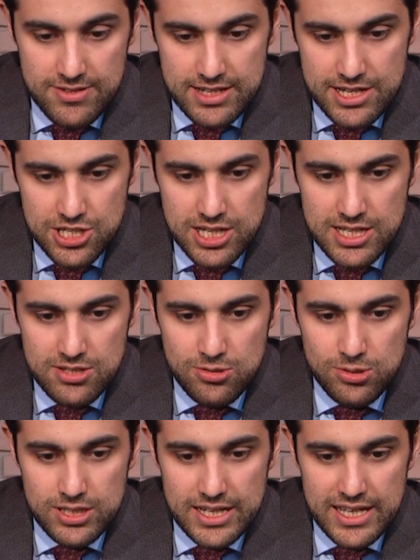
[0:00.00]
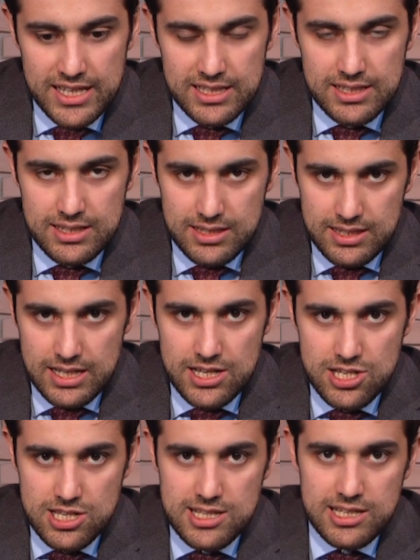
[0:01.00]
Возвращаясь к Украине,
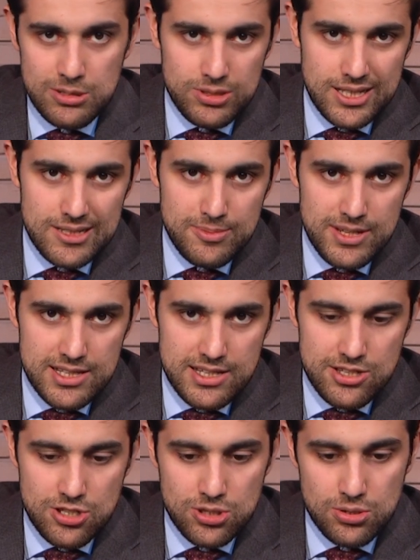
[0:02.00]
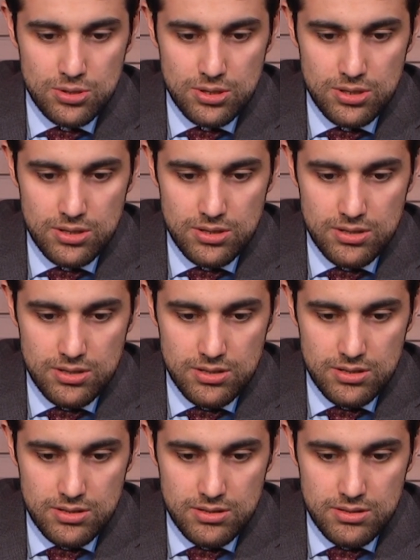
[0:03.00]
также следует отметить,
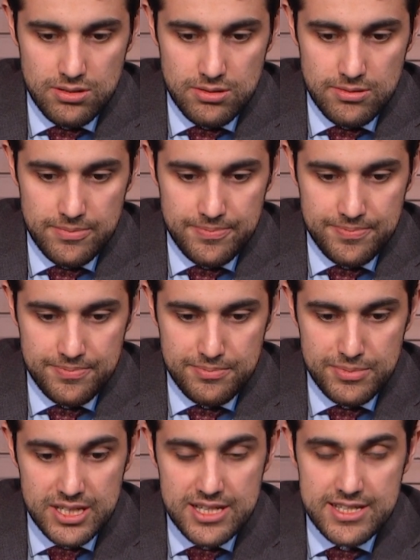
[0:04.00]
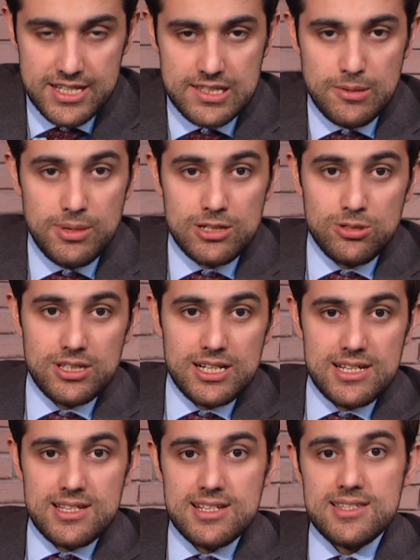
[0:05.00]
что э, Министерство обороны
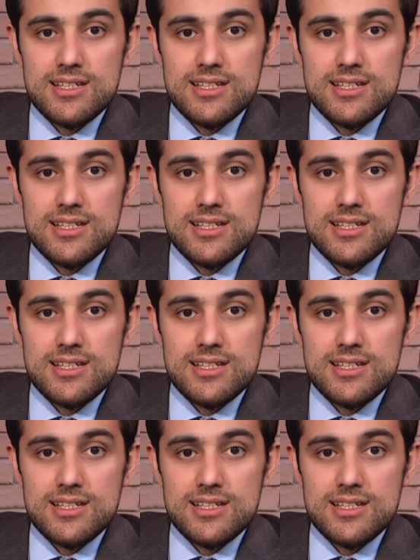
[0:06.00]
России